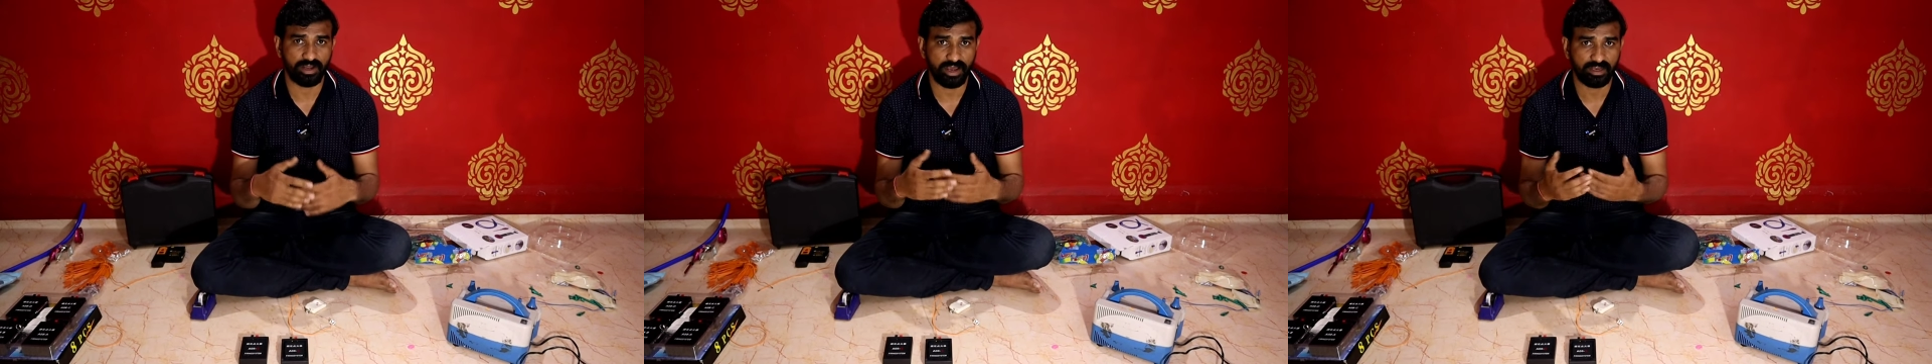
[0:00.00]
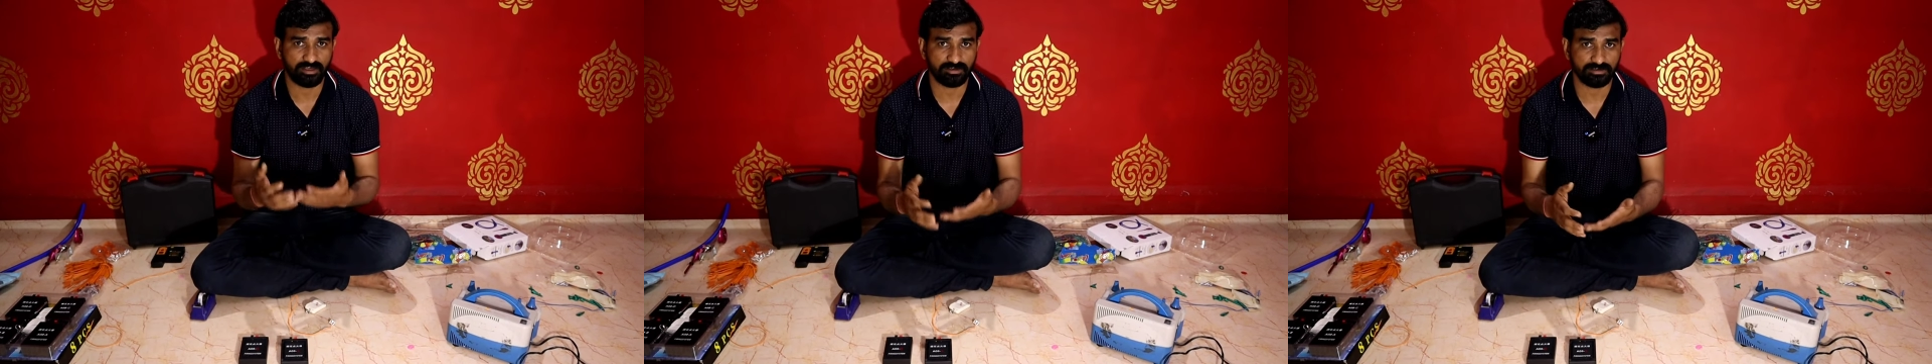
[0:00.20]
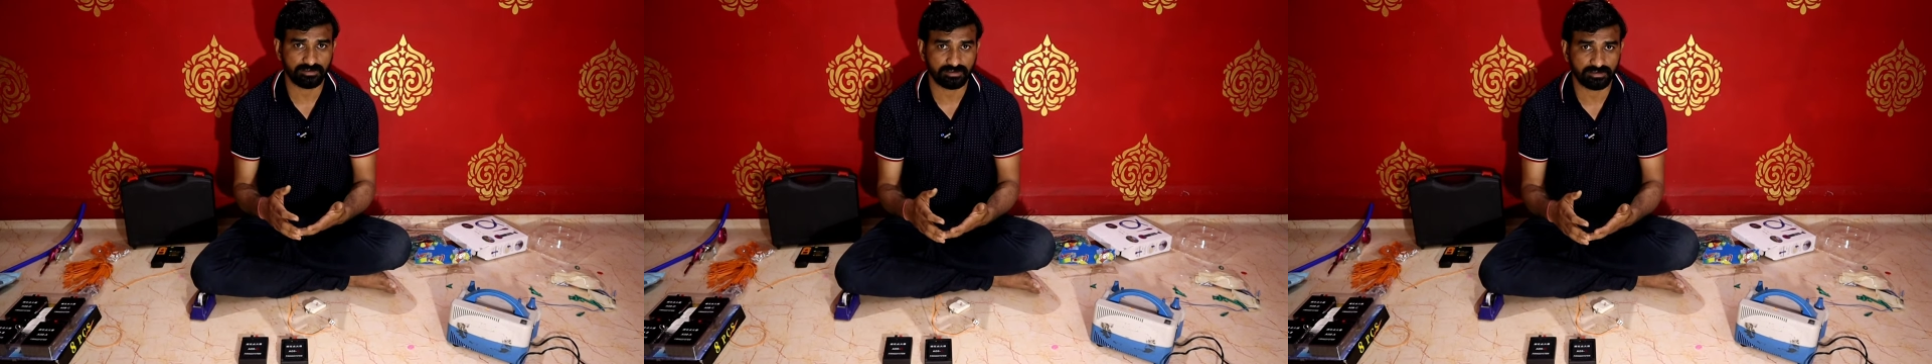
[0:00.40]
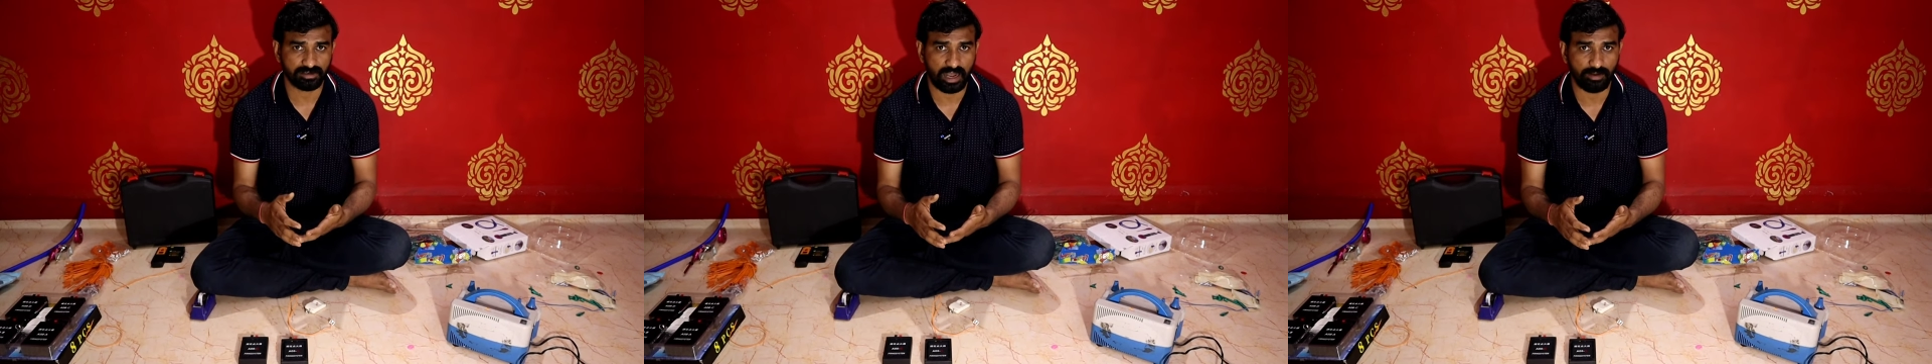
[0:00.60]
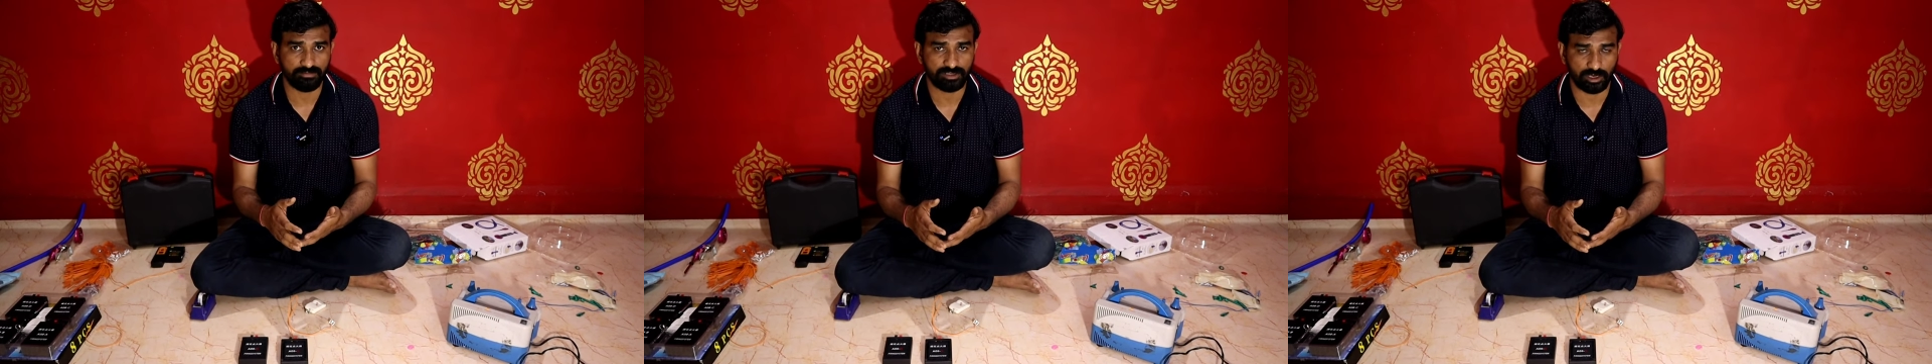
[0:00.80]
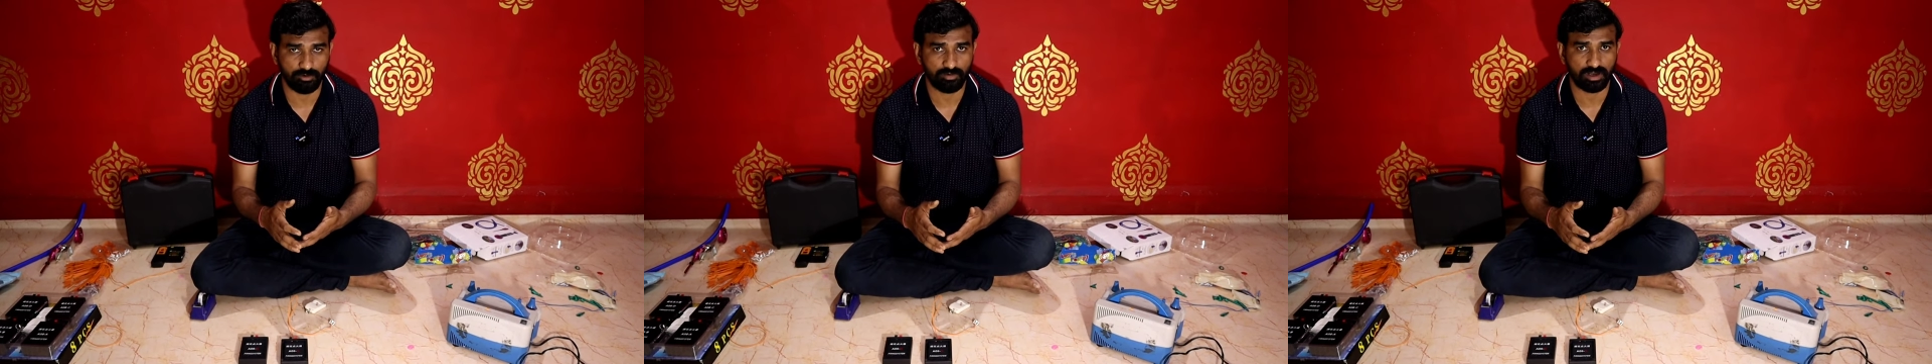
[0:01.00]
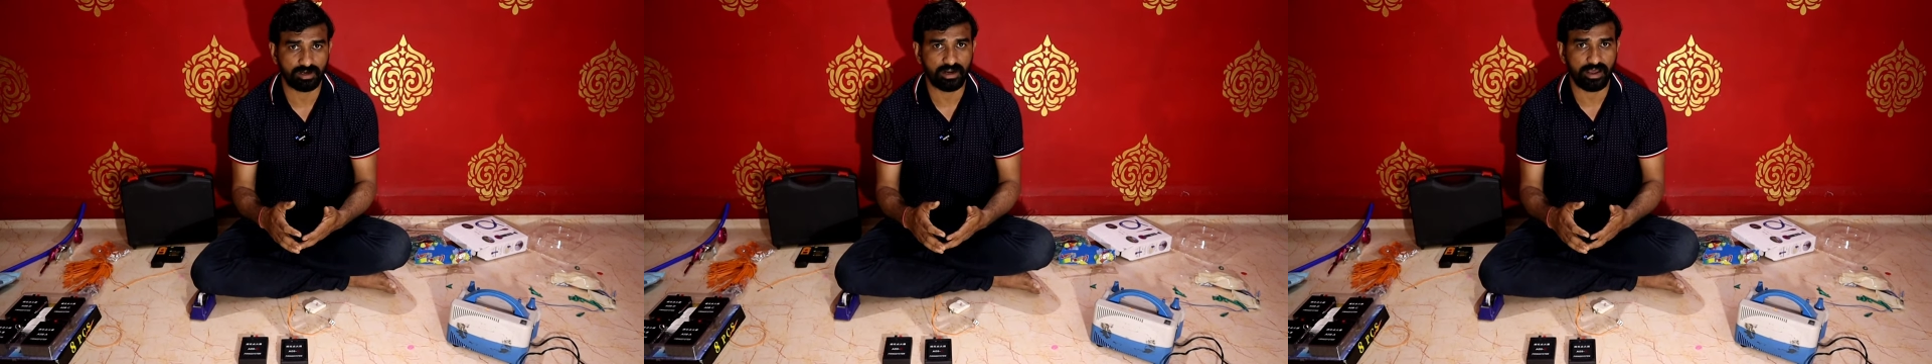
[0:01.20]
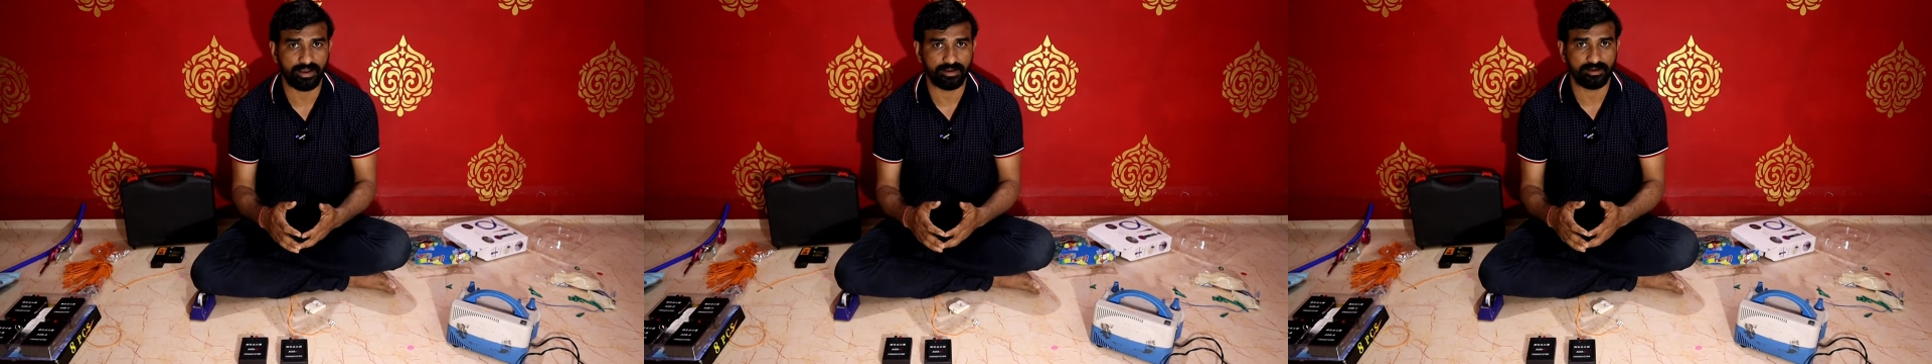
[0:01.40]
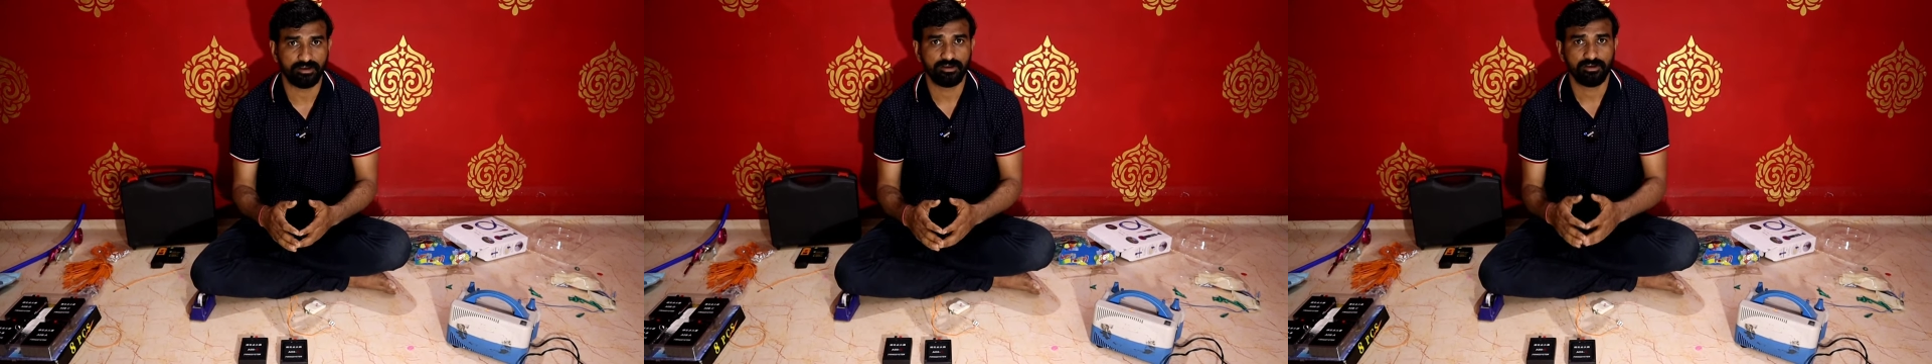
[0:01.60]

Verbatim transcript: नया काम चालू करना है